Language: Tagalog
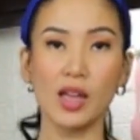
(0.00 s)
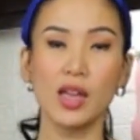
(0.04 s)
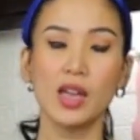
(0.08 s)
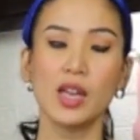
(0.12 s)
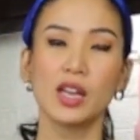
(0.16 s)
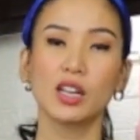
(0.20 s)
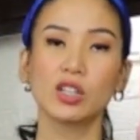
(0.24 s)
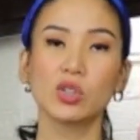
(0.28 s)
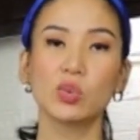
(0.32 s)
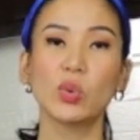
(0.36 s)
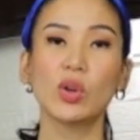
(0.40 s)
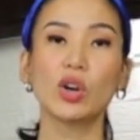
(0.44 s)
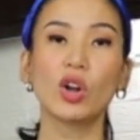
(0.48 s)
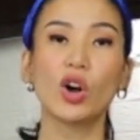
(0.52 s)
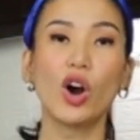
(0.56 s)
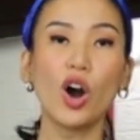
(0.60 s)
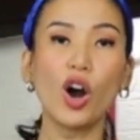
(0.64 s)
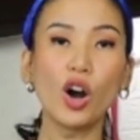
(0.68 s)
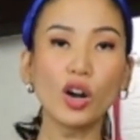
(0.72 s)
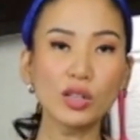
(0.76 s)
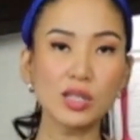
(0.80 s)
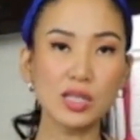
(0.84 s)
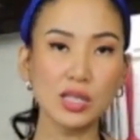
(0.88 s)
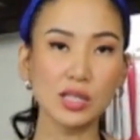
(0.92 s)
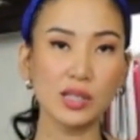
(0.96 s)
It will
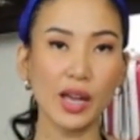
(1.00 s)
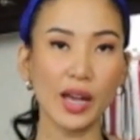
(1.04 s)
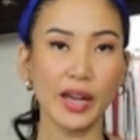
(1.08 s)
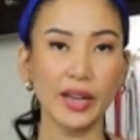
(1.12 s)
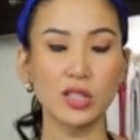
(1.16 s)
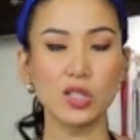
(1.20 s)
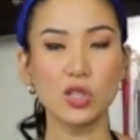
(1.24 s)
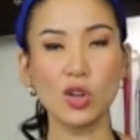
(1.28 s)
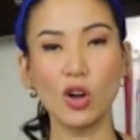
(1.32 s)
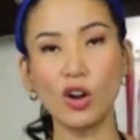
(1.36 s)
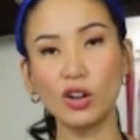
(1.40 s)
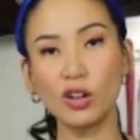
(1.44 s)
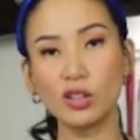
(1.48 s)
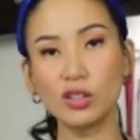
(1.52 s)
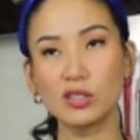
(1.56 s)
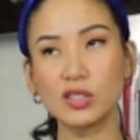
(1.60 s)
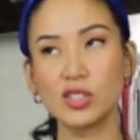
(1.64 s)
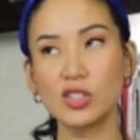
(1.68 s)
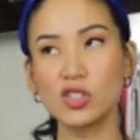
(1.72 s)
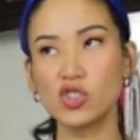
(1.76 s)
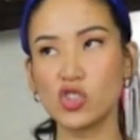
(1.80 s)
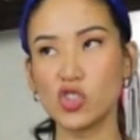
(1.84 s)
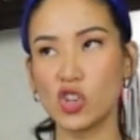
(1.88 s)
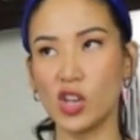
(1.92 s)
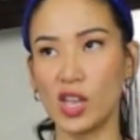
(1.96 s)
oxidize.
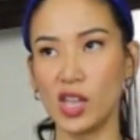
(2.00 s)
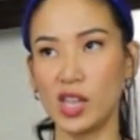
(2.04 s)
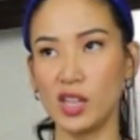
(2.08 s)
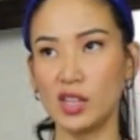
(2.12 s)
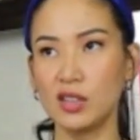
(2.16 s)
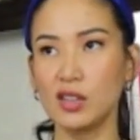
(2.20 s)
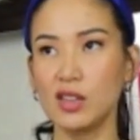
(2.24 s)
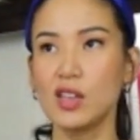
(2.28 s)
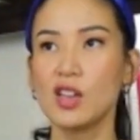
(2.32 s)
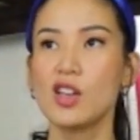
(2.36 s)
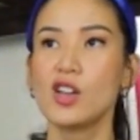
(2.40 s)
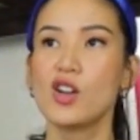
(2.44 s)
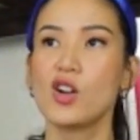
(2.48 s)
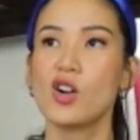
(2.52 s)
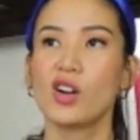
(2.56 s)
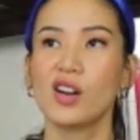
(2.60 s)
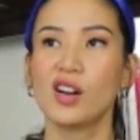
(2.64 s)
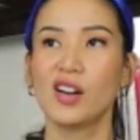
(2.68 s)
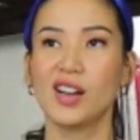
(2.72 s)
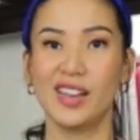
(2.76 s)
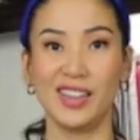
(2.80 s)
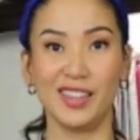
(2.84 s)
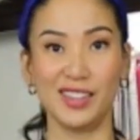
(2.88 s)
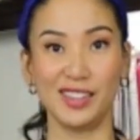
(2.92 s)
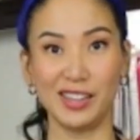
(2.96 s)
Oxygen,
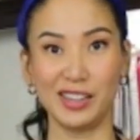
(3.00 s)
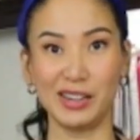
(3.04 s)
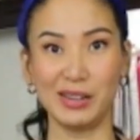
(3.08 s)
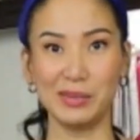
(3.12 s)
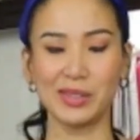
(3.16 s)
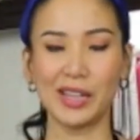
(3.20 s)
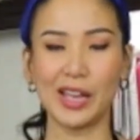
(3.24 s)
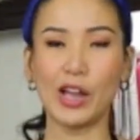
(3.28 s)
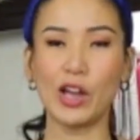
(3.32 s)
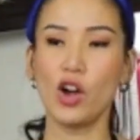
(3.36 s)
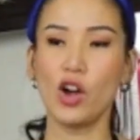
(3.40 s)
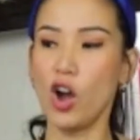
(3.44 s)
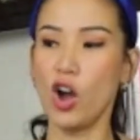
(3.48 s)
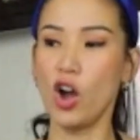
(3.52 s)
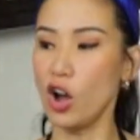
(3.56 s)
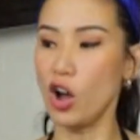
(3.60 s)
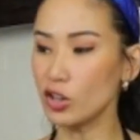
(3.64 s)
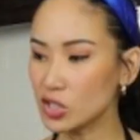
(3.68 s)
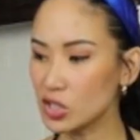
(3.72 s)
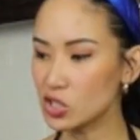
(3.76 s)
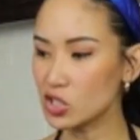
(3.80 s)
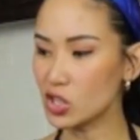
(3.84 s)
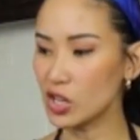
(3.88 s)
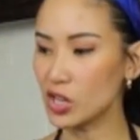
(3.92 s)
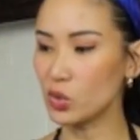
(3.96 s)
eh, na tayo,
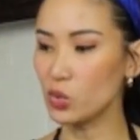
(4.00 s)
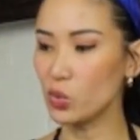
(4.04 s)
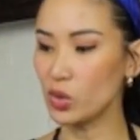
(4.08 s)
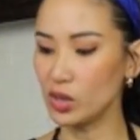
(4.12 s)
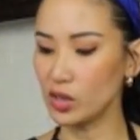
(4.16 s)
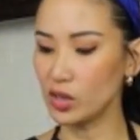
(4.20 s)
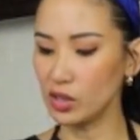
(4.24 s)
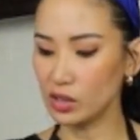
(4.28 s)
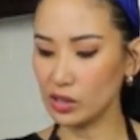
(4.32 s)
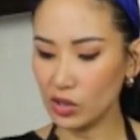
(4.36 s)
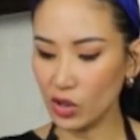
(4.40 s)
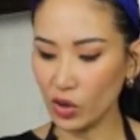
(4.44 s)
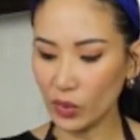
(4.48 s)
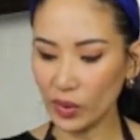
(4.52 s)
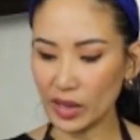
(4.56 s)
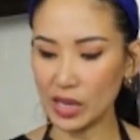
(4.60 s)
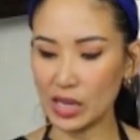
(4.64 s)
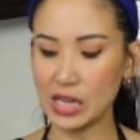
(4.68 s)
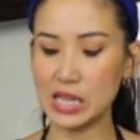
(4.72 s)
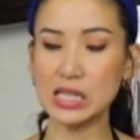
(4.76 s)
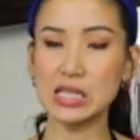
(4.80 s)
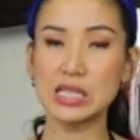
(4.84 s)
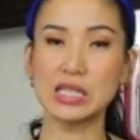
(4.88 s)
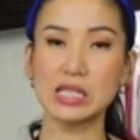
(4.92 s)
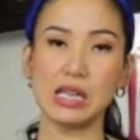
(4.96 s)
oxygen will go
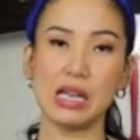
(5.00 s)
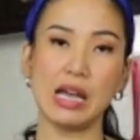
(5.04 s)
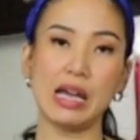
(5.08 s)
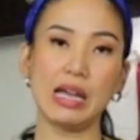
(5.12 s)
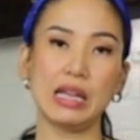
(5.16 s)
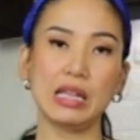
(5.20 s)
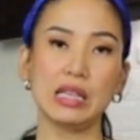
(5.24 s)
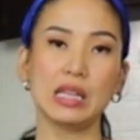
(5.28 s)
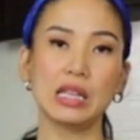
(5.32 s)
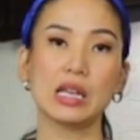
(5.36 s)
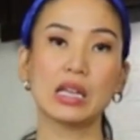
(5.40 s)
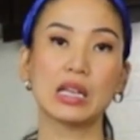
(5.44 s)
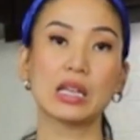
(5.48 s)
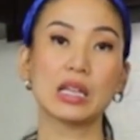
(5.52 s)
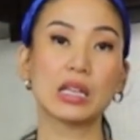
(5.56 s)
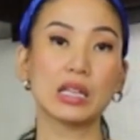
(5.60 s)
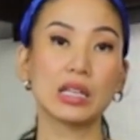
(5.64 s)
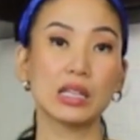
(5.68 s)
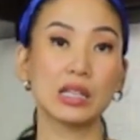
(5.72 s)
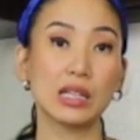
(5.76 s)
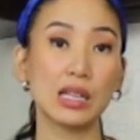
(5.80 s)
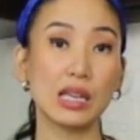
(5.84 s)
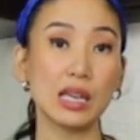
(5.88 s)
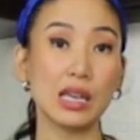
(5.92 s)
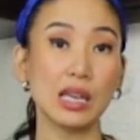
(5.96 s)
inside
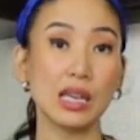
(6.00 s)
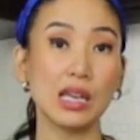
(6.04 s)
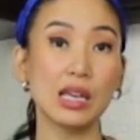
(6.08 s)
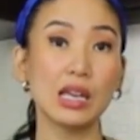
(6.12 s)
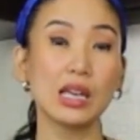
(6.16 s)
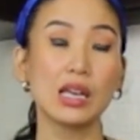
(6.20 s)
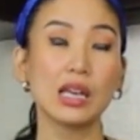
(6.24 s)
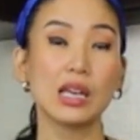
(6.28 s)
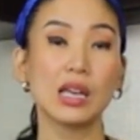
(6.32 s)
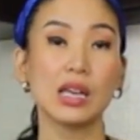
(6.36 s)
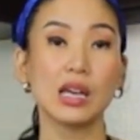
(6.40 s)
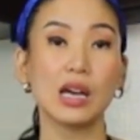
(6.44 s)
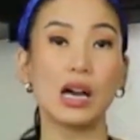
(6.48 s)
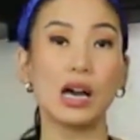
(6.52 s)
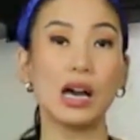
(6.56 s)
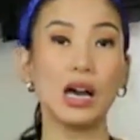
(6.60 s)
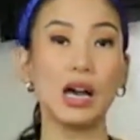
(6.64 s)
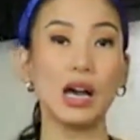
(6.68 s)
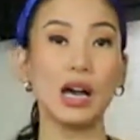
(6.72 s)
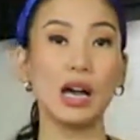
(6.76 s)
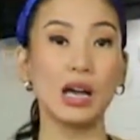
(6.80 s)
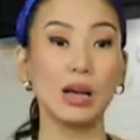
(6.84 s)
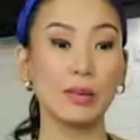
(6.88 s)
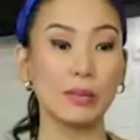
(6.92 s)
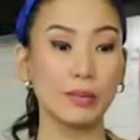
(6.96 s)
the
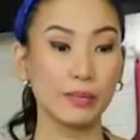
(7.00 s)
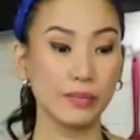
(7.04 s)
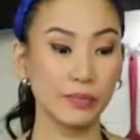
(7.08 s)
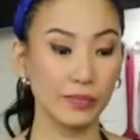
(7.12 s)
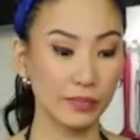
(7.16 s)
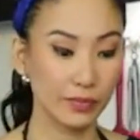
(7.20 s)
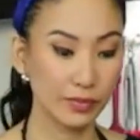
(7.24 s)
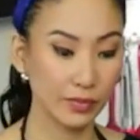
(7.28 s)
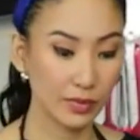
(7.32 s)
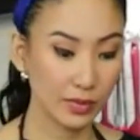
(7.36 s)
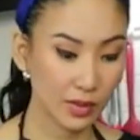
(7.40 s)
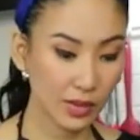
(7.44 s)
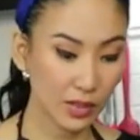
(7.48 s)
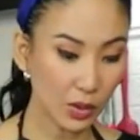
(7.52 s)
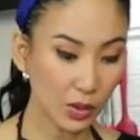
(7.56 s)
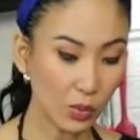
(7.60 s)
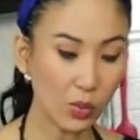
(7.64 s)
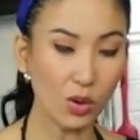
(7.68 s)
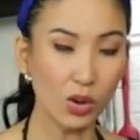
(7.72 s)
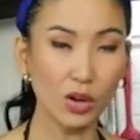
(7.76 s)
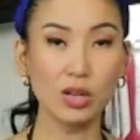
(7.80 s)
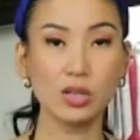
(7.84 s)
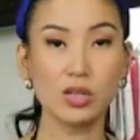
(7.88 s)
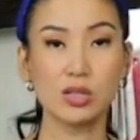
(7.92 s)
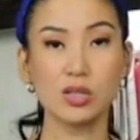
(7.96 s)
um, the
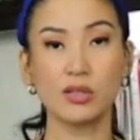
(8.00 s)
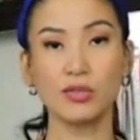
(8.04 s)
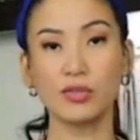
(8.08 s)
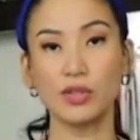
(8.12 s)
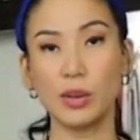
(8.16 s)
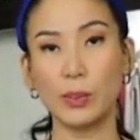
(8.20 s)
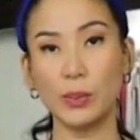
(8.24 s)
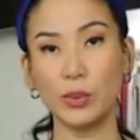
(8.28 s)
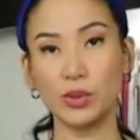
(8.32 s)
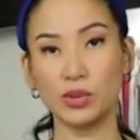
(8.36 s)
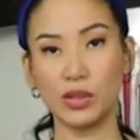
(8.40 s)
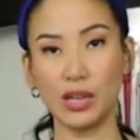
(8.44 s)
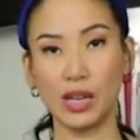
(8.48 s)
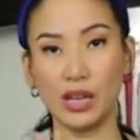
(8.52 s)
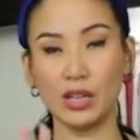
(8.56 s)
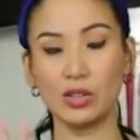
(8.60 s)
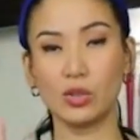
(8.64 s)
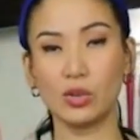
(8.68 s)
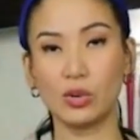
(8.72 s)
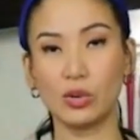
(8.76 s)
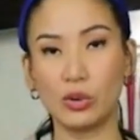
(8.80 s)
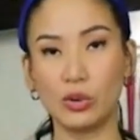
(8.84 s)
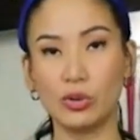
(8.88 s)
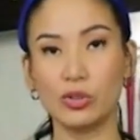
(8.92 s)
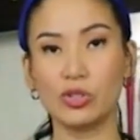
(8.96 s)
walls of the
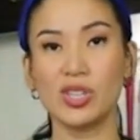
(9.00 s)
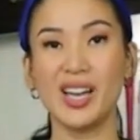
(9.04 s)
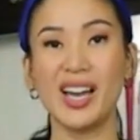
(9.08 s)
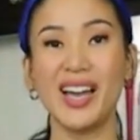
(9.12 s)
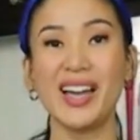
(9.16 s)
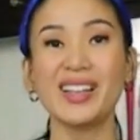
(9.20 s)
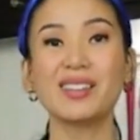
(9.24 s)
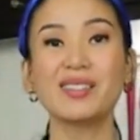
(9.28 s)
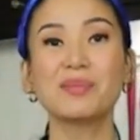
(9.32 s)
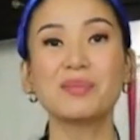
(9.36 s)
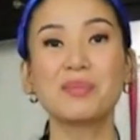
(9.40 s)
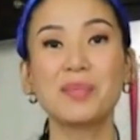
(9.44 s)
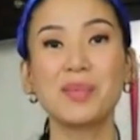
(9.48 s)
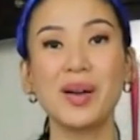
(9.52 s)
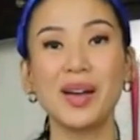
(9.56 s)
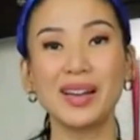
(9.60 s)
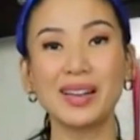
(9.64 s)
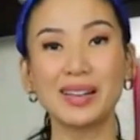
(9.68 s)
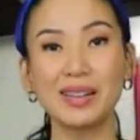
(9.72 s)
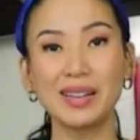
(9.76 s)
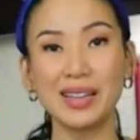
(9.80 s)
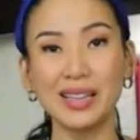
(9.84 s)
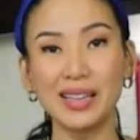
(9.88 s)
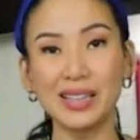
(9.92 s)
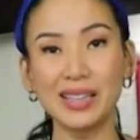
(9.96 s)
potatoes at
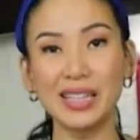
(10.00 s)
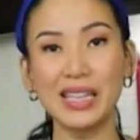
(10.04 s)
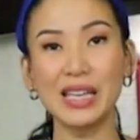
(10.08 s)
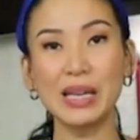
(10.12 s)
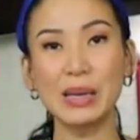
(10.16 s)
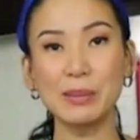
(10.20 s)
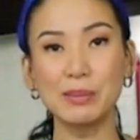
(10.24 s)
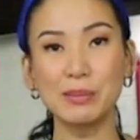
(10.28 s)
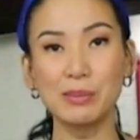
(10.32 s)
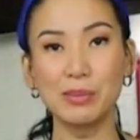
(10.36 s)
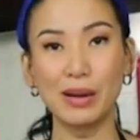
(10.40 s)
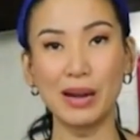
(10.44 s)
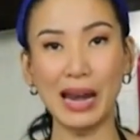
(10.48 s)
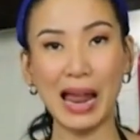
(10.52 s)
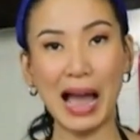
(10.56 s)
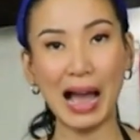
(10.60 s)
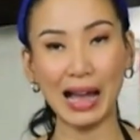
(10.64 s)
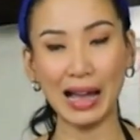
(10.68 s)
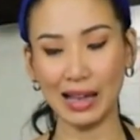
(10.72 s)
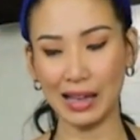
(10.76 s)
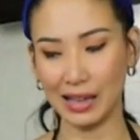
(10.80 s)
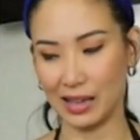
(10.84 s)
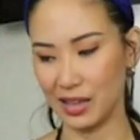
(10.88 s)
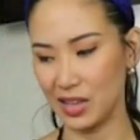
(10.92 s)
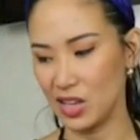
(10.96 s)
magiging black.
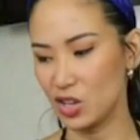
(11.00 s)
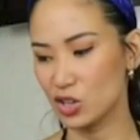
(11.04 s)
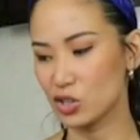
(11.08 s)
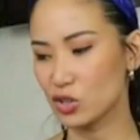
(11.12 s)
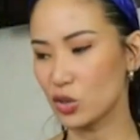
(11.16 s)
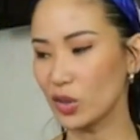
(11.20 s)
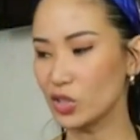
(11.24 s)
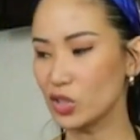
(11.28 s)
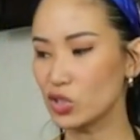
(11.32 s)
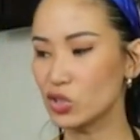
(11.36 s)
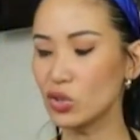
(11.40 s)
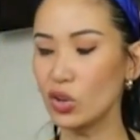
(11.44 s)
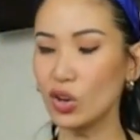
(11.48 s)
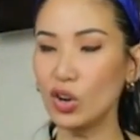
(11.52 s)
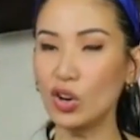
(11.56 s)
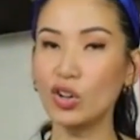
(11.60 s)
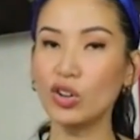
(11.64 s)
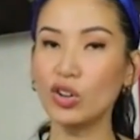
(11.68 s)
So it's no longer